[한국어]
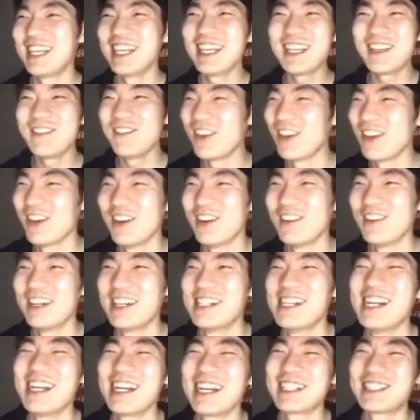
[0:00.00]
잘생기며
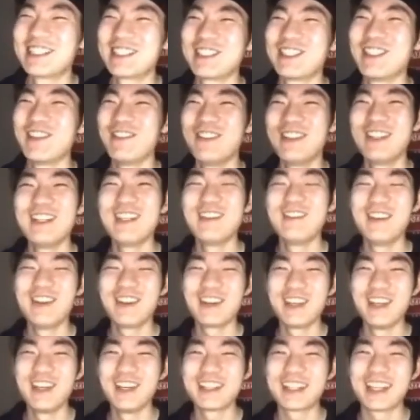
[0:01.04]
김말래가지고 어. 필립이 어.
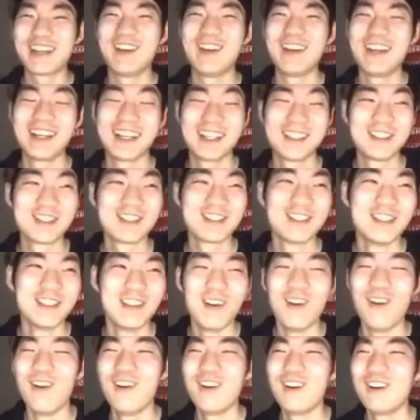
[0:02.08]
형이 당황해가지고
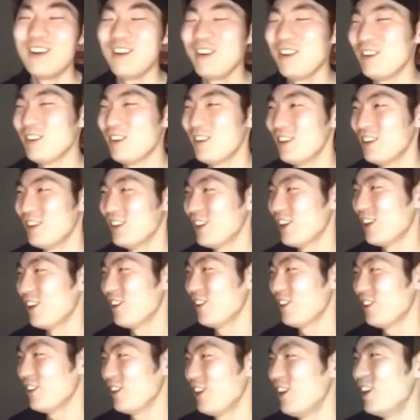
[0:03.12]
어어 어 어,
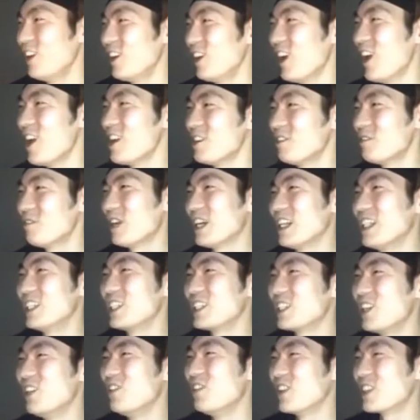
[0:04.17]
어, 어.
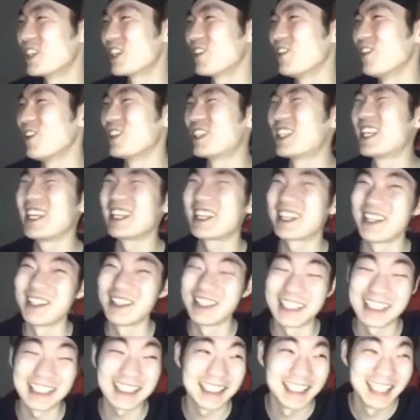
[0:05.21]
반응도 못하고 어떻게 했다
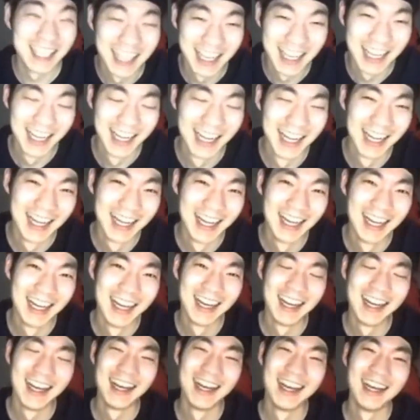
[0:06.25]
그랬지?
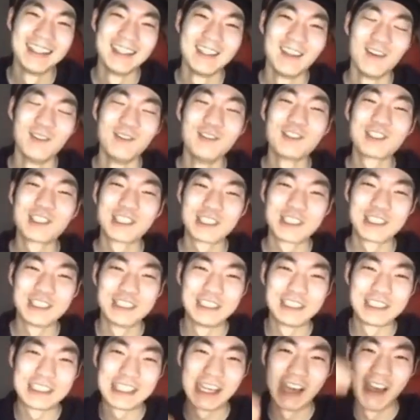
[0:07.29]
아 너무 웃겼어
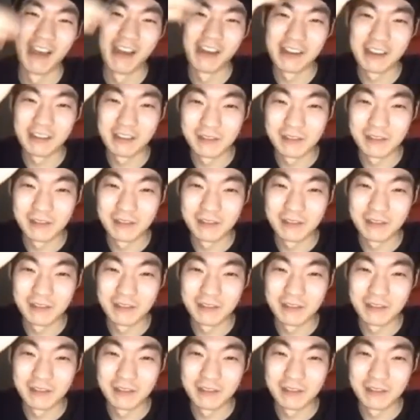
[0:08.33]
진짜.